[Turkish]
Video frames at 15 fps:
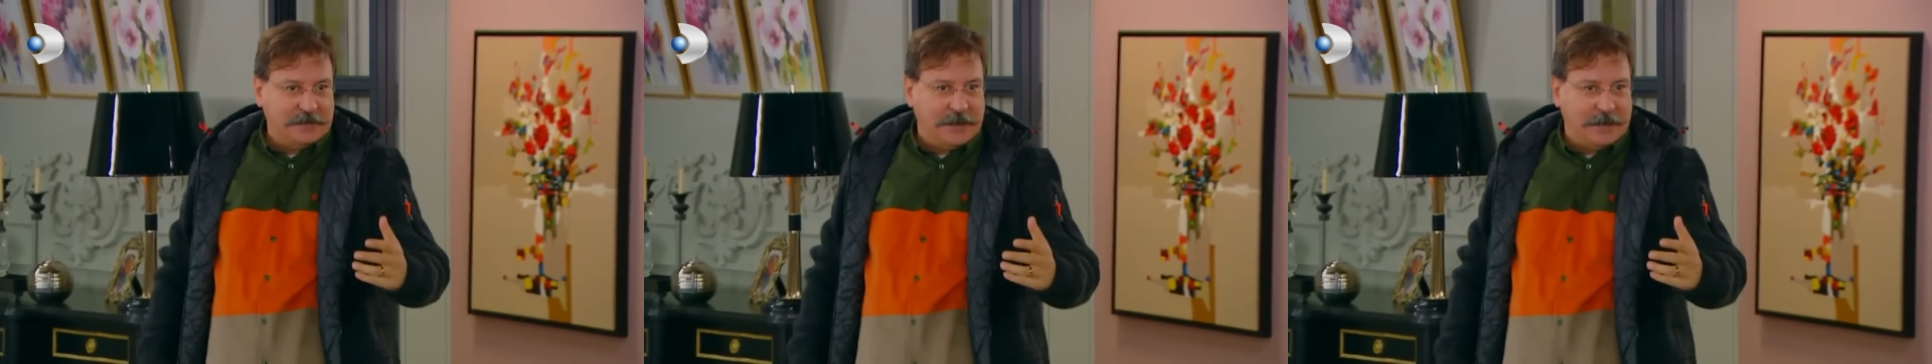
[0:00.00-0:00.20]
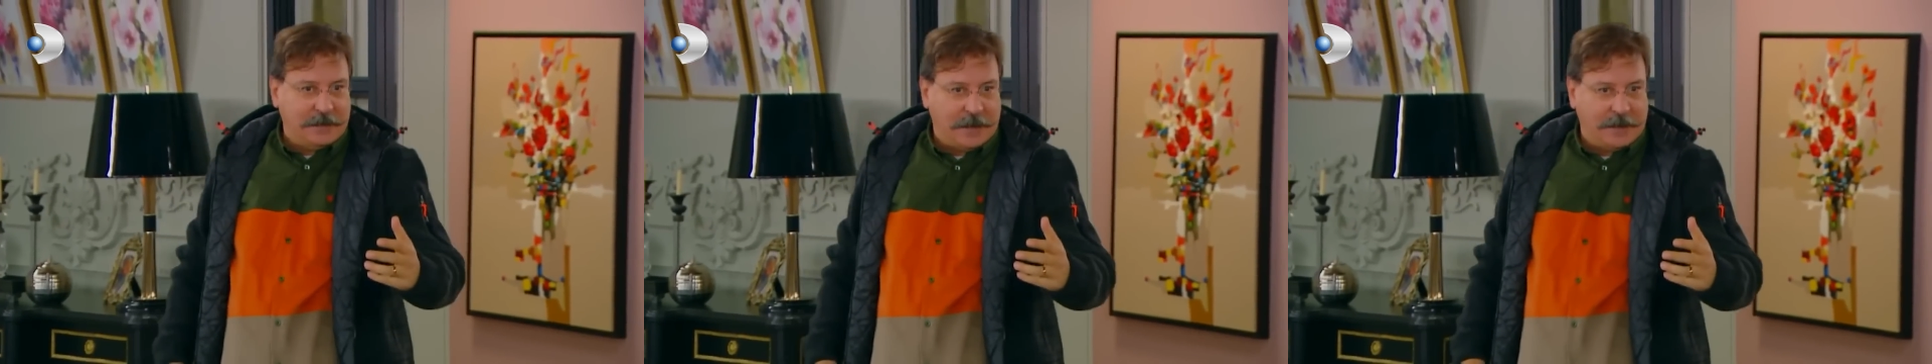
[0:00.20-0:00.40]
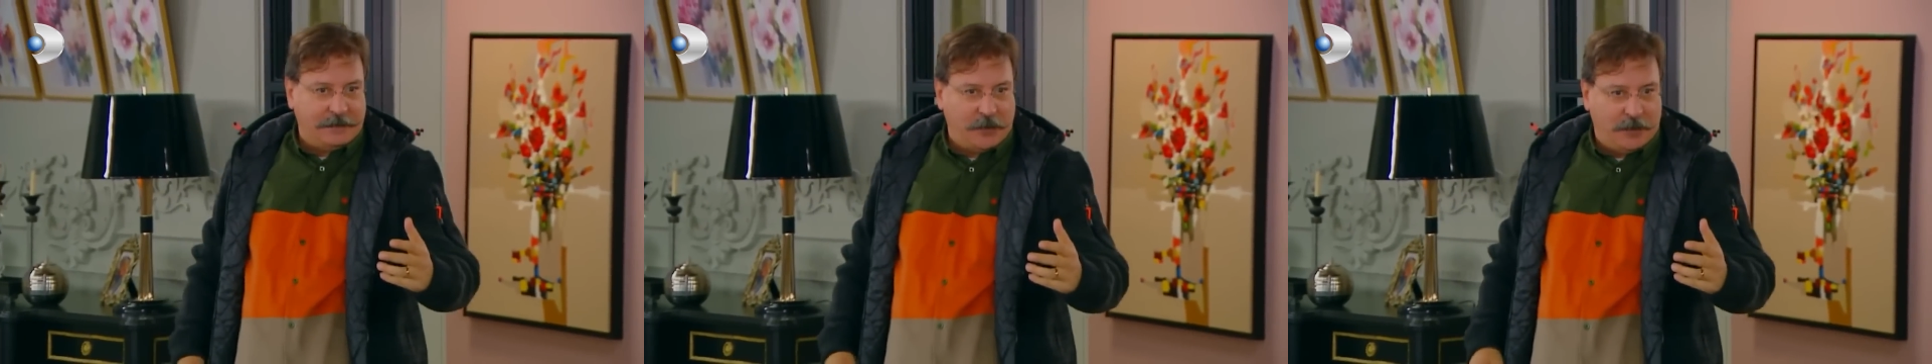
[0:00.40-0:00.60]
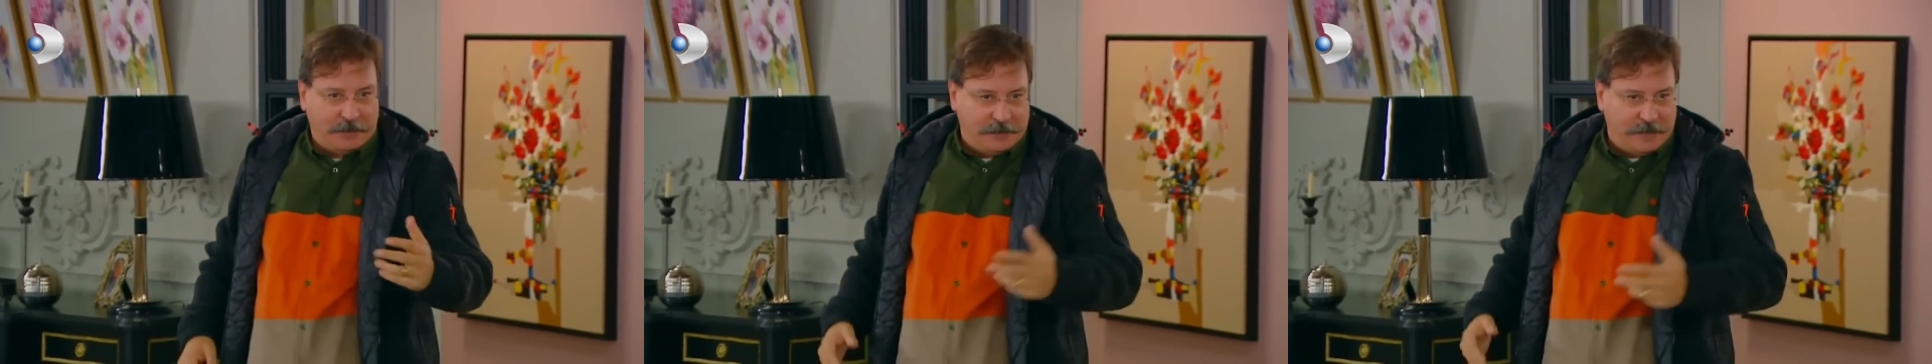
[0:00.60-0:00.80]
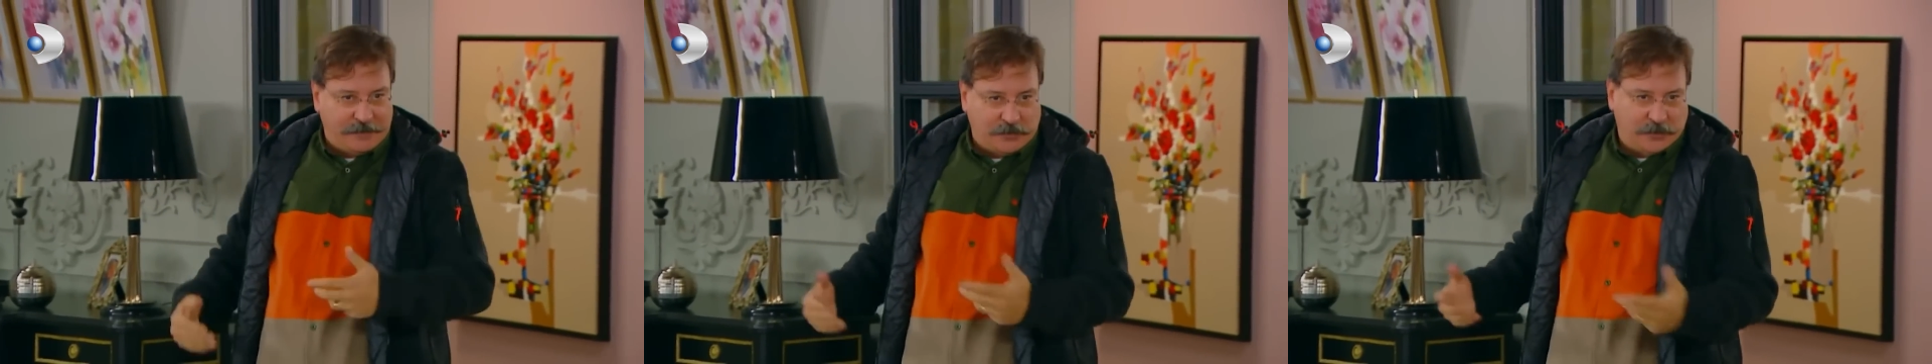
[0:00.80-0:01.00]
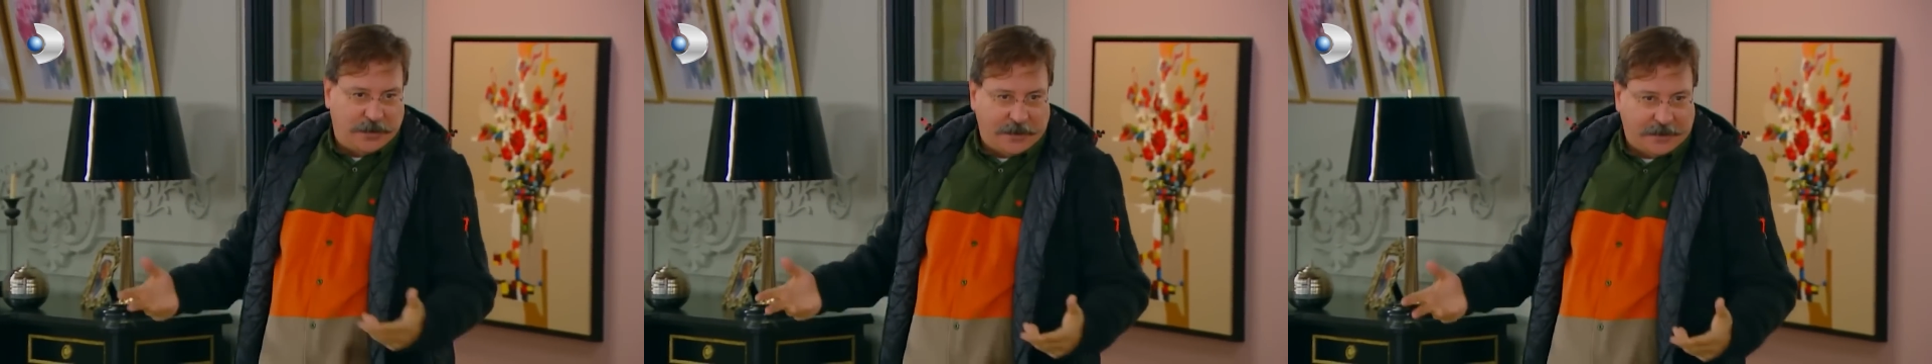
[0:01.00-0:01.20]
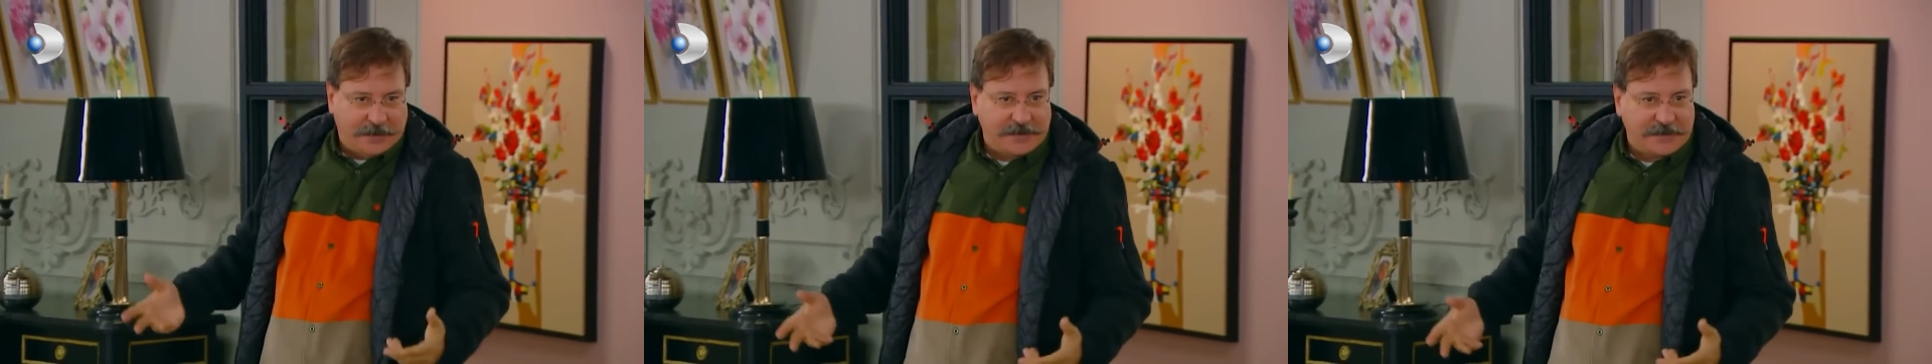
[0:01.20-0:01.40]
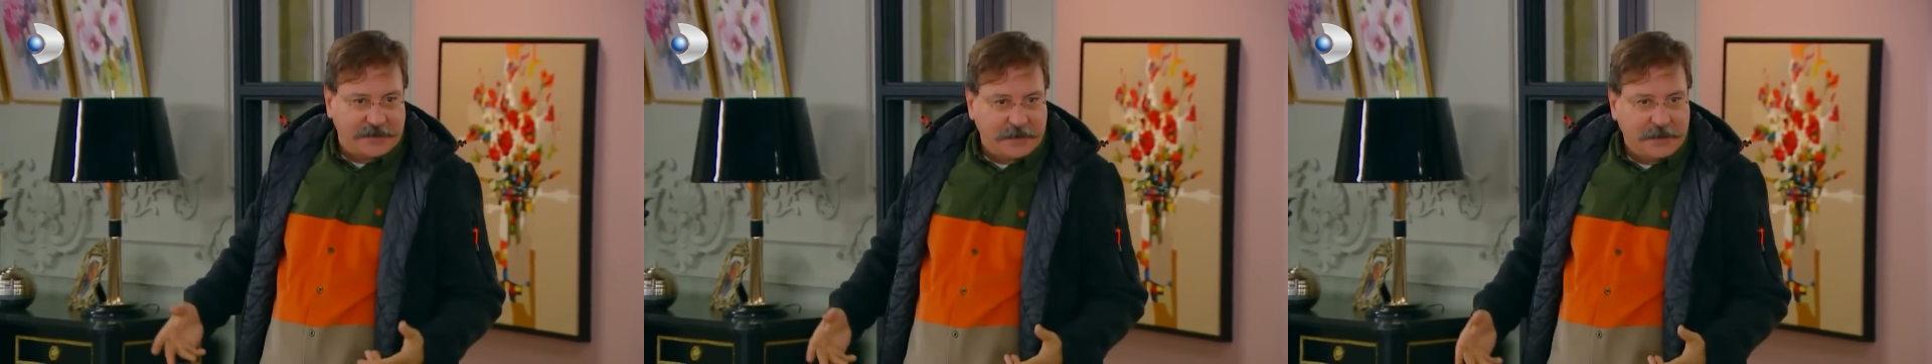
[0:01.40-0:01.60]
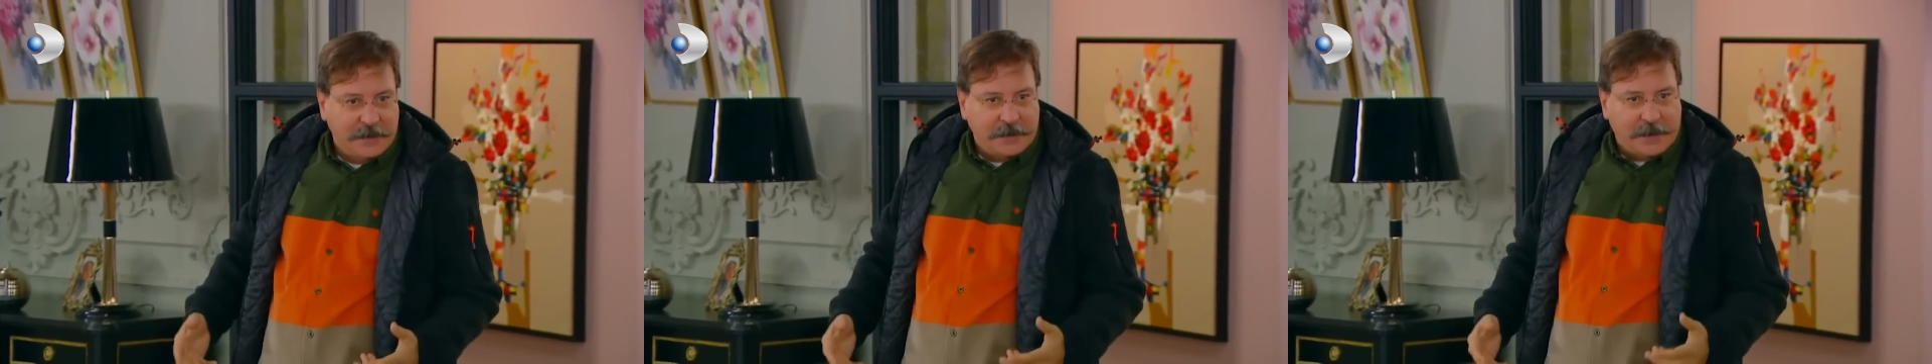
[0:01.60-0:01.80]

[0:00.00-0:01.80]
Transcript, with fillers: diye yani böyle bir mevzuda arkadaşını